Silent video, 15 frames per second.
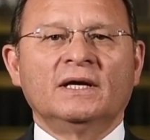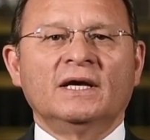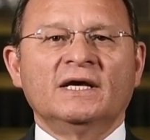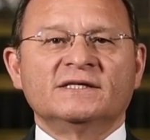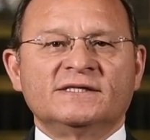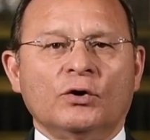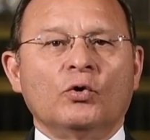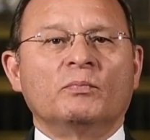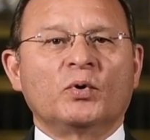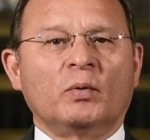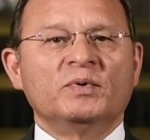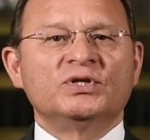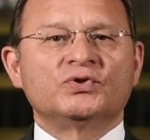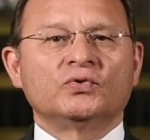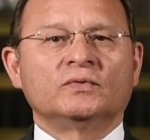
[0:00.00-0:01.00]
Este
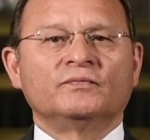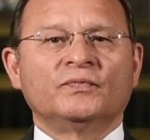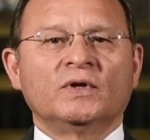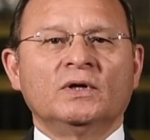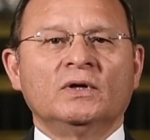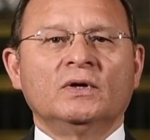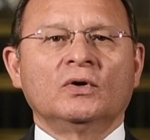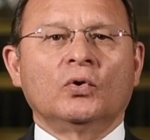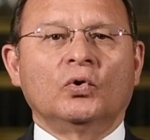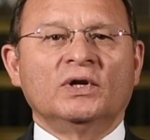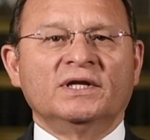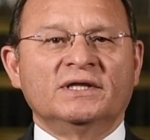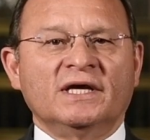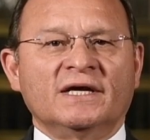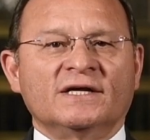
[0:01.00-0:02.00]
compromiso con
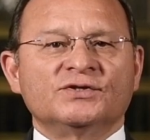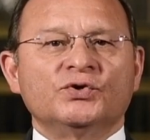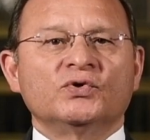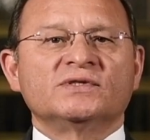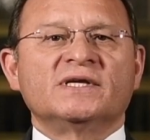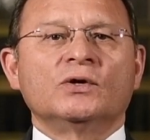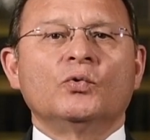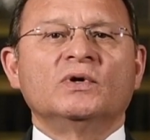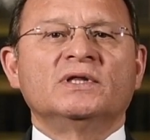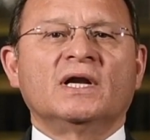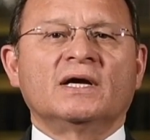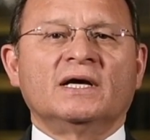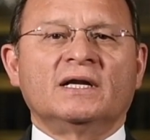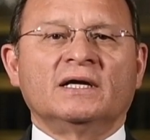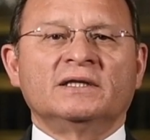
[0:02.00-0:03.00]
la integración se
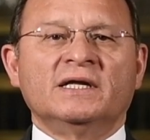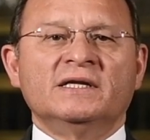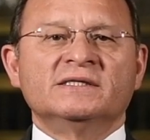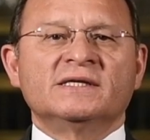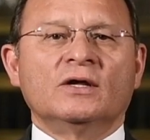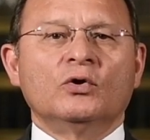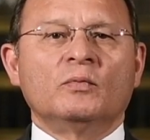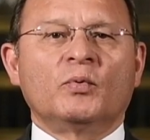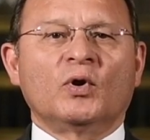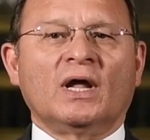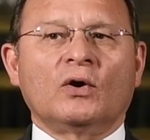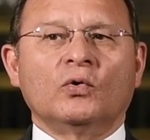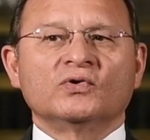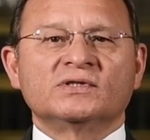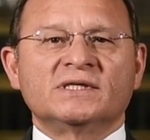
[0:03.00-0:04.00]
encuentra caracterizado por
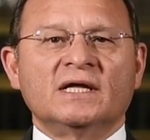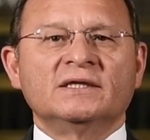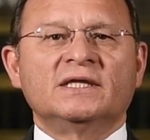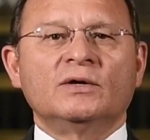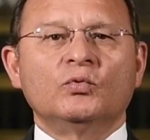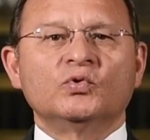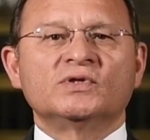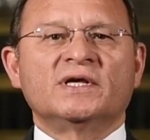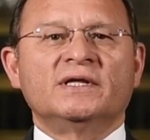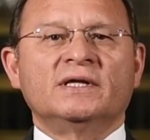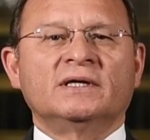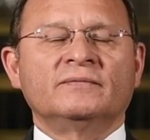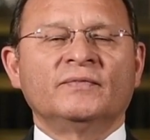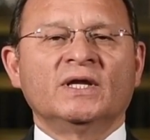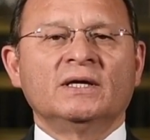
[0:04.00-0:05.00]
la constante
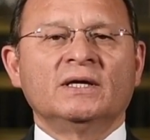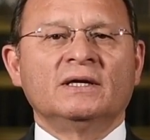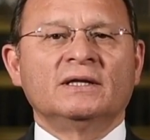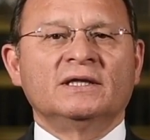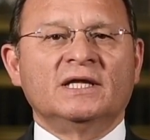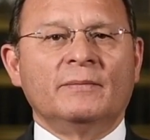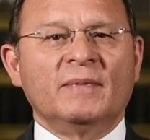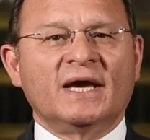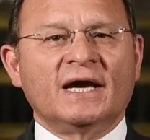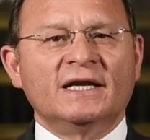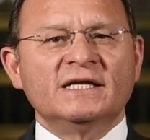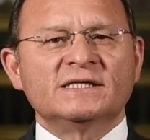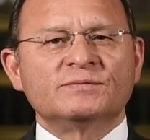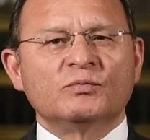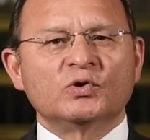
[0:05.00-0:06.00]
búsqueda de
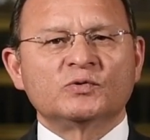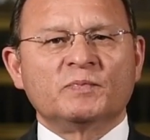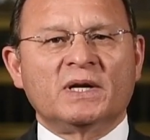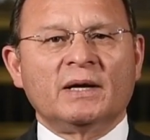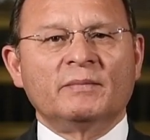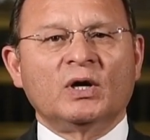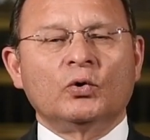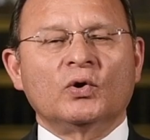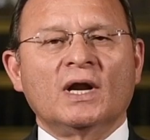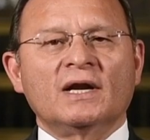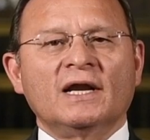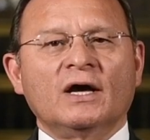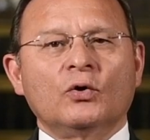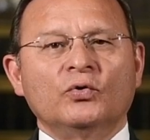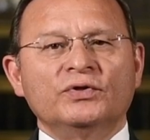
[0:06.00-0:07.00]
mecanismos para mejorar
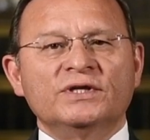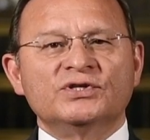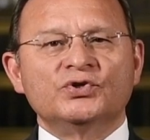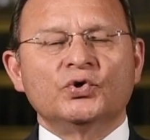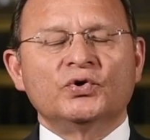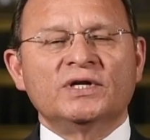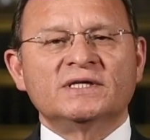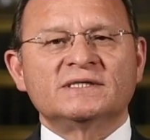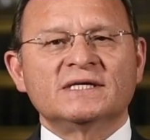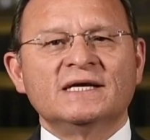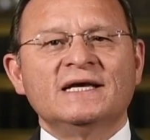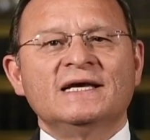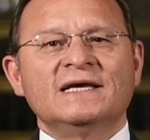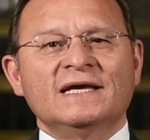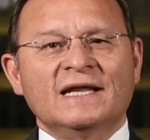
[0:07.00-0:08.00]
las condiciones
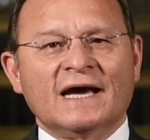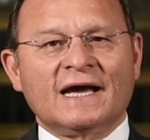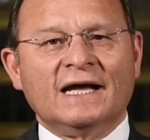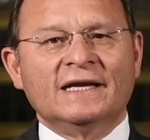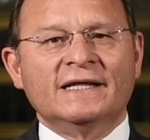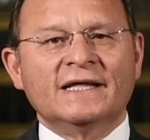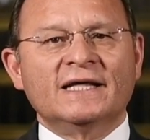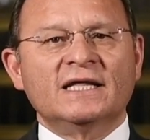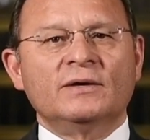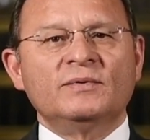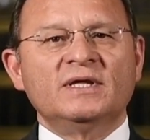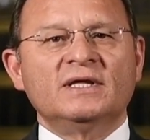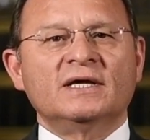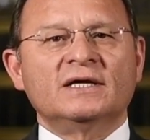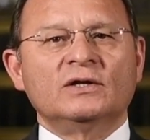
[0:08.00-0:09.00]
y la calidad de
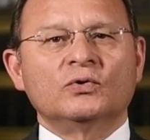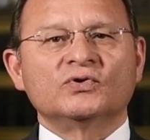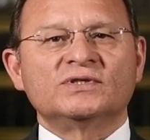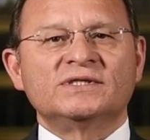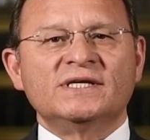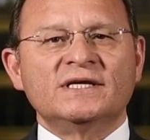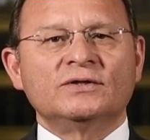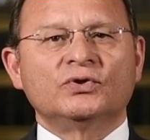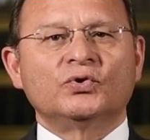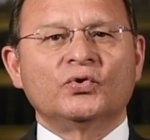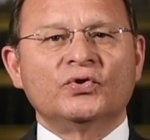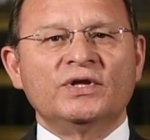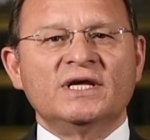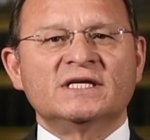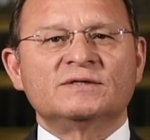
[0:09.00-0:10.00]
vida de los
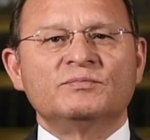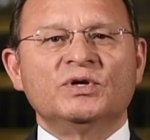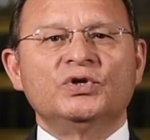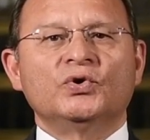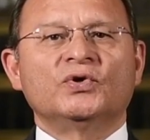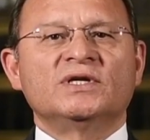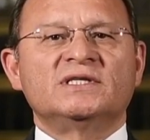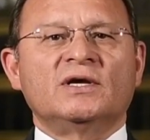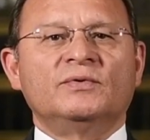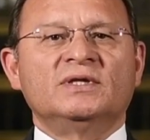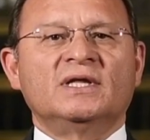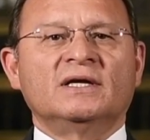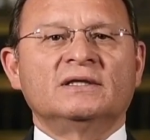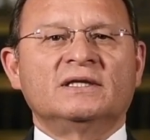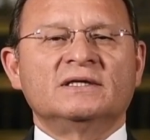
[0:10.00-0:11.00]
110 millones de
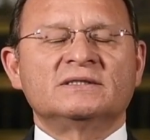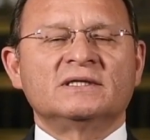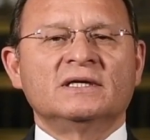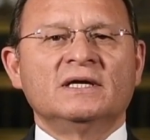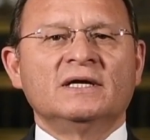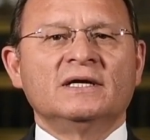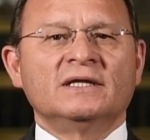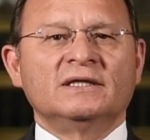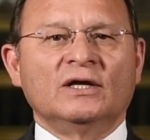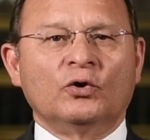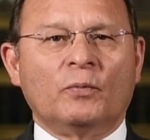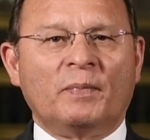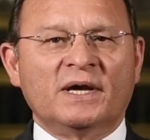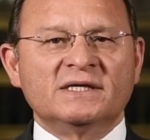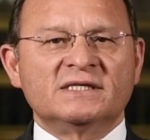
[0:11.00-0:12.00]
habitantes de
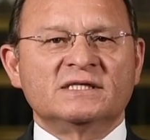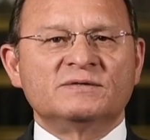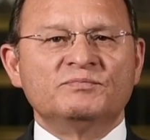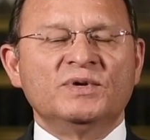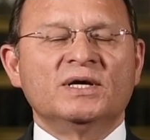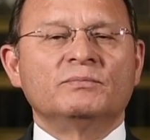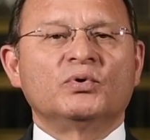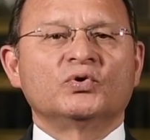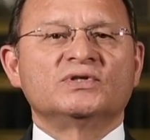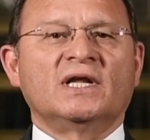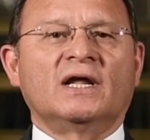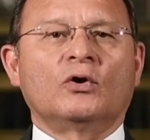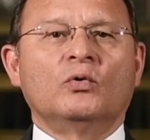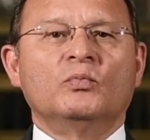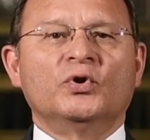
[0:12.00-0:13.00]
los países miembros de
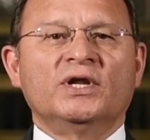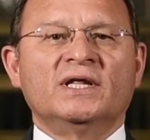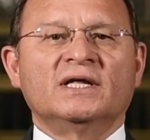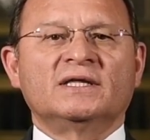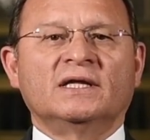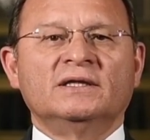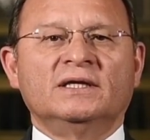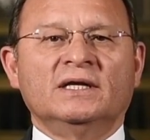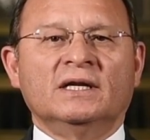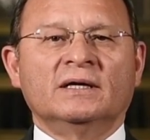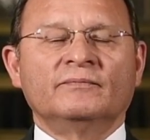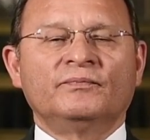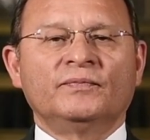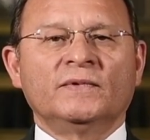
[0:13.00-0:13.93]
la comunidad andina.